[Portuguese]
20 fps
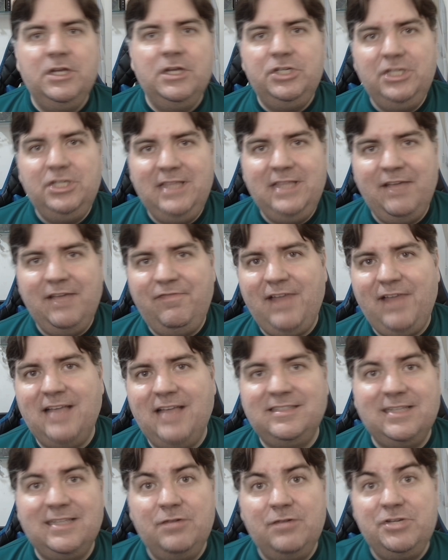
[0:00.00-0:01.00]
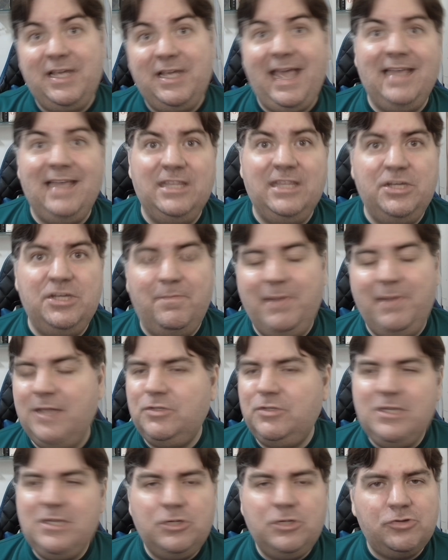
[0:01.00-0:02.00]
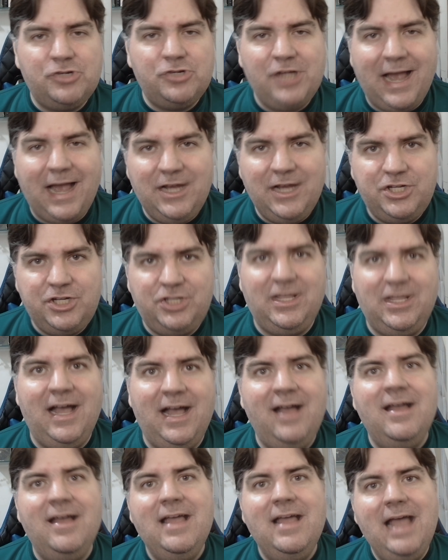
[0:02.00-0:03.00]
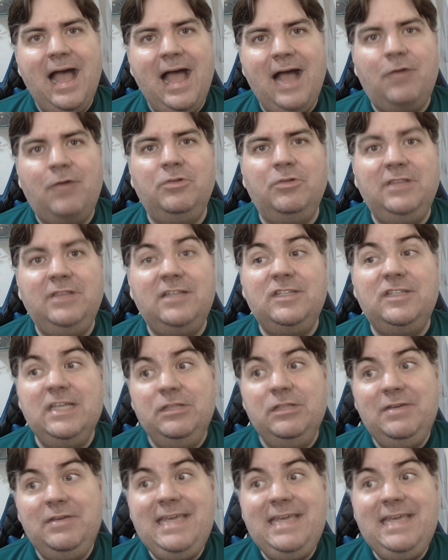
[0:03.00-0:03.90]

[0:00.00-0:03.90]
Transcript: de deflação, de queda de preços, isso já está acontecendo.